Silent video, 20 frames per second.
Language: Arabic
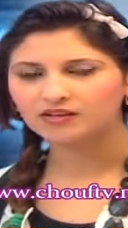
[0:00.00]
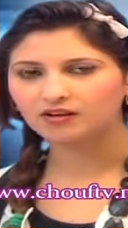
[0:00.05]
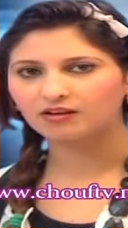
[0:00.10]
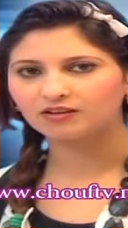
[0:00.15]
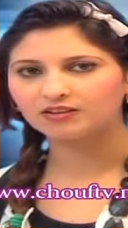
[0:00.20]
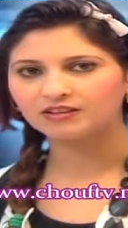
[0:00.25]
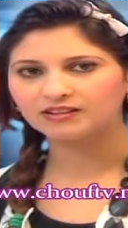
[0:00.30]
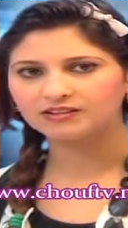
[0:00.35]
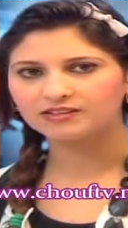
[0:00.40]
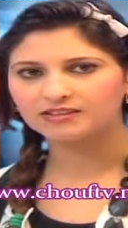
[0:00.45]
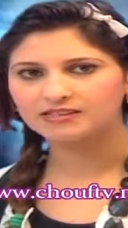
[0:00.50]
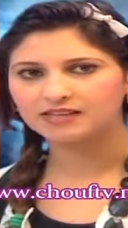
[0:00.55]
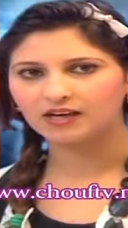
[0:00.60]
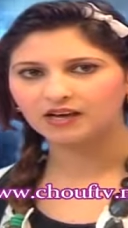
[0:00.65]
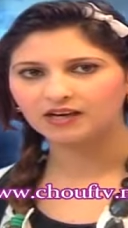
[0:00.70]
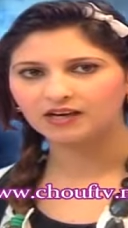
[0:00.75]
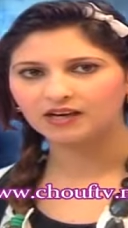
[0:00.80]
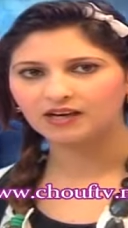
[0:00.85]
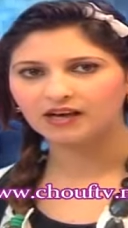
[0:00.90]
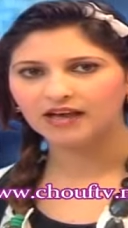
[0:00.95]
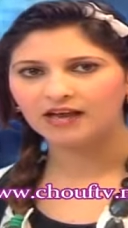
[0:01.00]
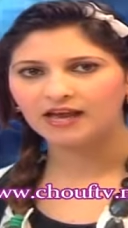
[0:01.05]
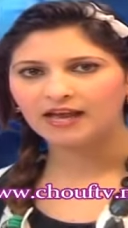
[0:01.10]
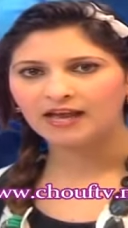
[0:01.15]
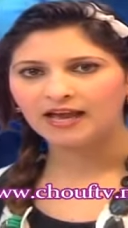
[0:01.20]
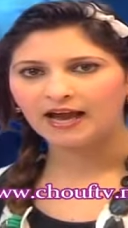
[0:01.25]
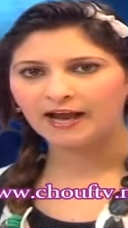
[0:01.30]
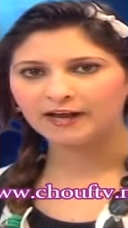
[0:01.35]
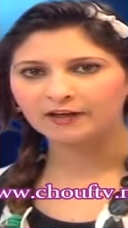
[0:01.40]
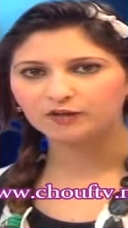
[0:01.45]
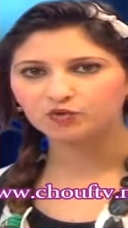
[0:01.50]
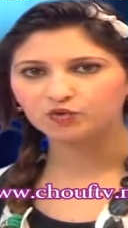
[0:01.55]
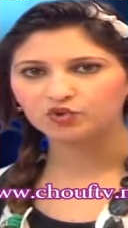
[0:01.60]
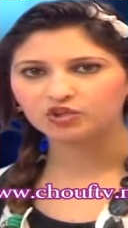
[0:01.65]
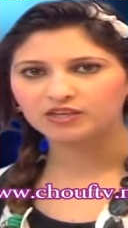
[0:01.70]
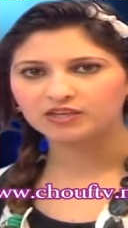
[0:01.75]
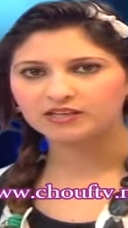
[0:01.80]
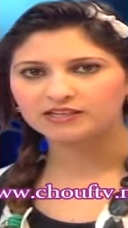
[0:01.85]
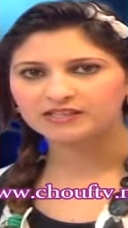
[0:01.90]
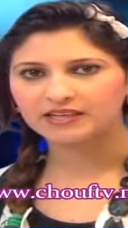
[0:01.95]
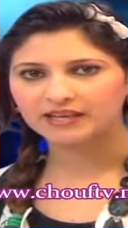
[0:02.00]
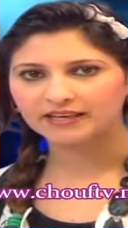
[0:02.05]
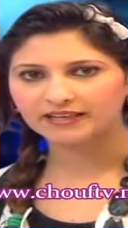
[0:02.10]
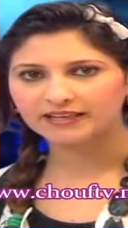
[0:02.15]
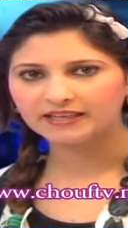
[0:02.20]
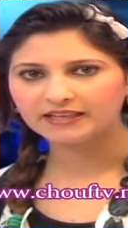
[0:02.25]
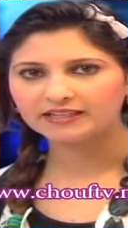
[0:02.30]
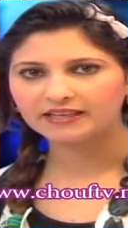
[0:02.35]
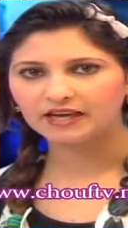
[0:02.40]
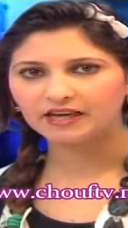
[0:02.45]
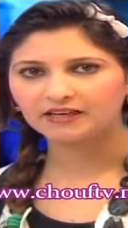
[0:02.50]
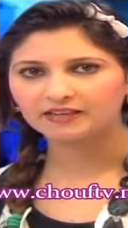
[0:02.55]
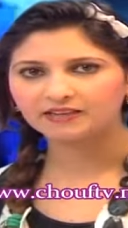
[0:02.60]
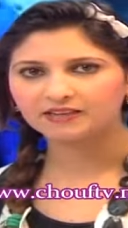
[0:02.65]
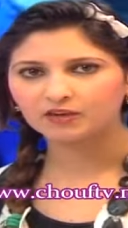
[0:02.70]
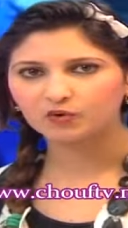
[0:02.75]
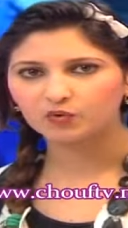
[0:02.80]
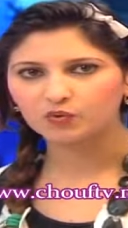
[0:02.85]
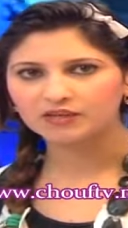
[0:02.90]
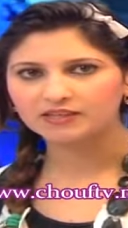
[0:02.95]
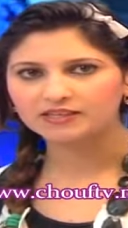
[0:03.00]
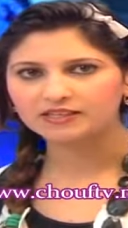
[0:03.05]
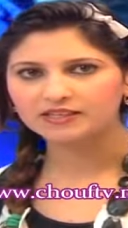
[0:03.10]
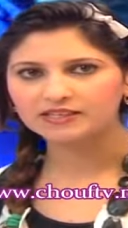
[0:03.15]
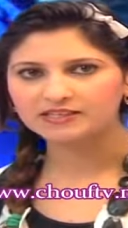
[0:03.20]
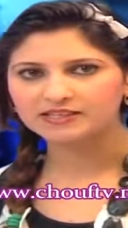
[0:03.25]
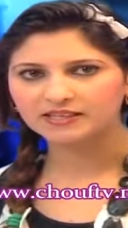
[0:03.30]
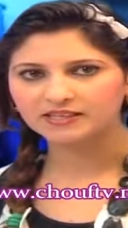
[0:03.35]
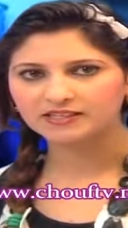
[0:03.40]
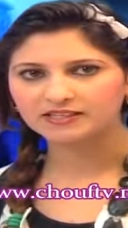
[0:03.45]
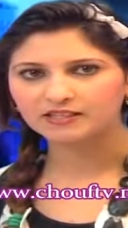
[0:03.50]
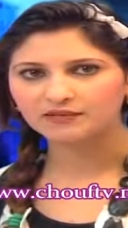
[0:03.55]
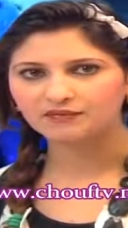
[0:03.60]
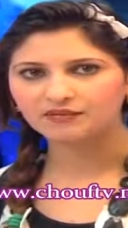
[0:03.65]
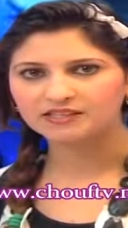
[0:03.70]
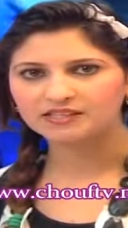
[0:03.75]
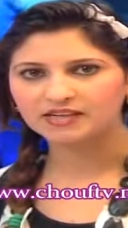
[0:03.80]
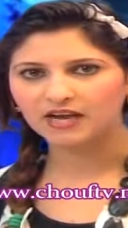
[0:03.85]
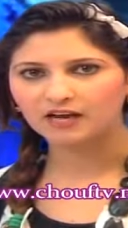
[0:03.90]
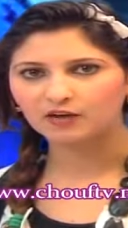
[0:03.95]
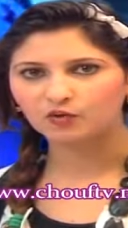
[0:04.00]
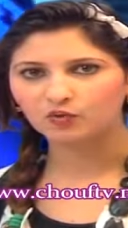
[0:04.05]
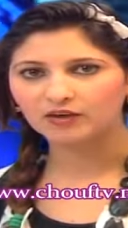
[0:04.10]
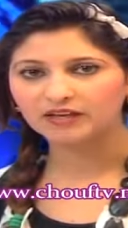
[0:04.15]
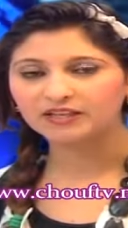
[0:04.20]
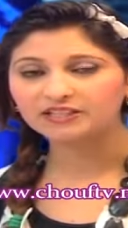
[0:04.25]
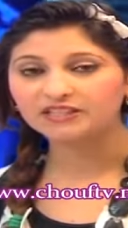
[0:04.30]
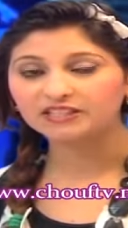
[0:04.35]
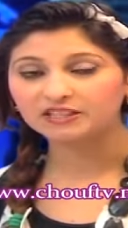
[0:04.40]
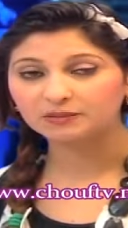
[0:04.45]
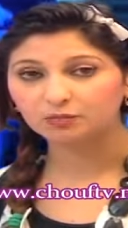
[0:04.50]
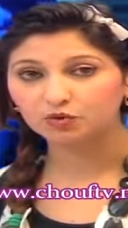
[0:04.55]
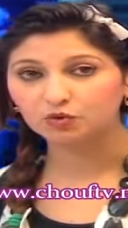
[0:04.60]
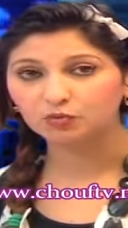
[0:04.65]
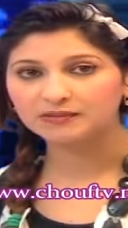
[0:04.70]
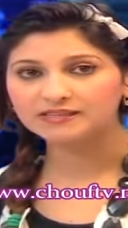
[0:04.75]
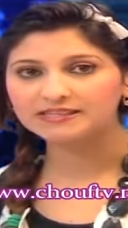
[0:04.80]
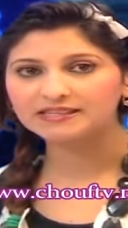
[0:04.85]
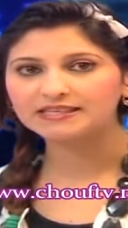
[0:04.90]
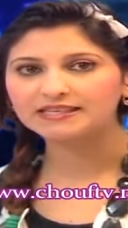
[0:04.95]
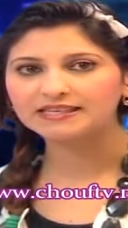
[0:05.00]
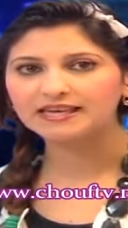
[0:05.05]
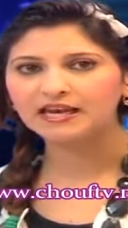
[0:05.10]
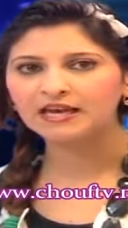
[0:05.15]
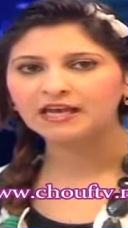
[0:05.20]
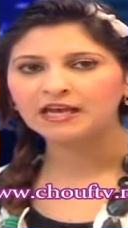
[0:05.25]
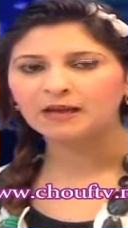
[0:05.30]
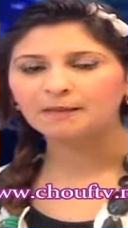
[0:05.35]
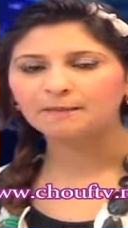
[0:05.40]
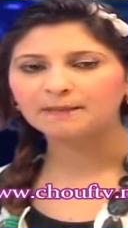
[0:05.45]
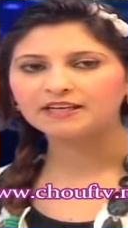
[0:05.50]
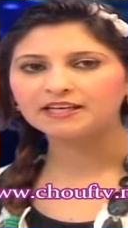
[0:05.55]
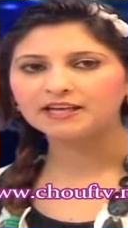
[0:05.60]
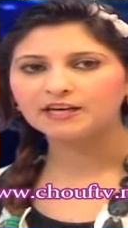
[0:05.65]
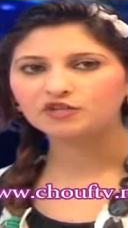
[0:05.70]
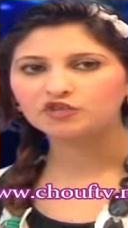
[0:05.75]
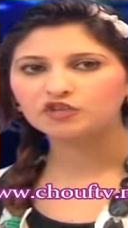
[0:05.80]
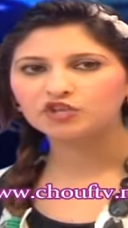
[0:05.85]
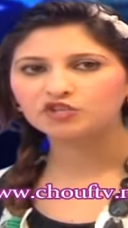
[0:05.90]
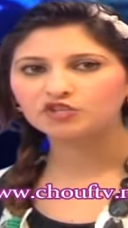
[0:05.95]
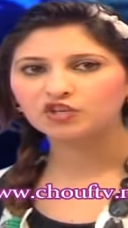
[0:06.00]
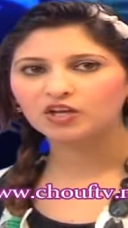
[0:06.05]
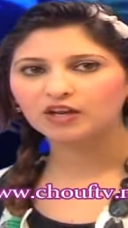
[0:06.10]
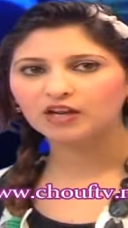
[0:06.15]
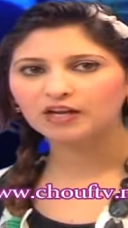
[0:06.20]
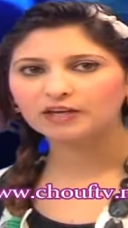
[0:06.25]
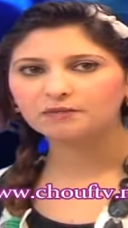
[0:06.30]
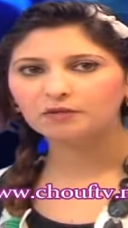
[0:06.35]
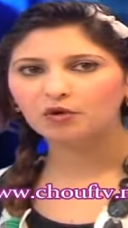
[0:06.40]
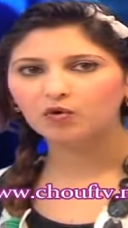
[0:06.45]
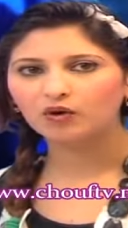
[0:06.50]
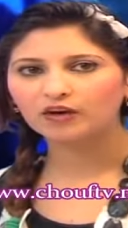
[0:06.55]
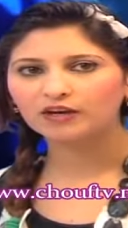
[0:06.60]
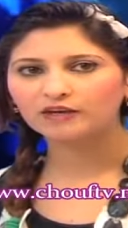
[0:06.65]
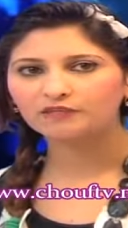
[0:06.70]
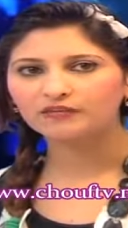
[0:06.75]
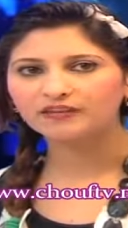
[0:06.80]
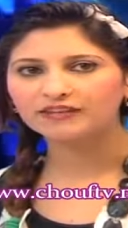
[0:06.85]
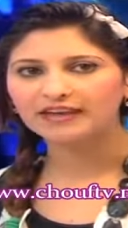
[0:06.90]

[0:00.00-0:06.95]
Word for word: قضية صحراء حيث جرى التأكيد على ضرورة تكثيف التحركات الدبلوماسية من أجل شرح موقف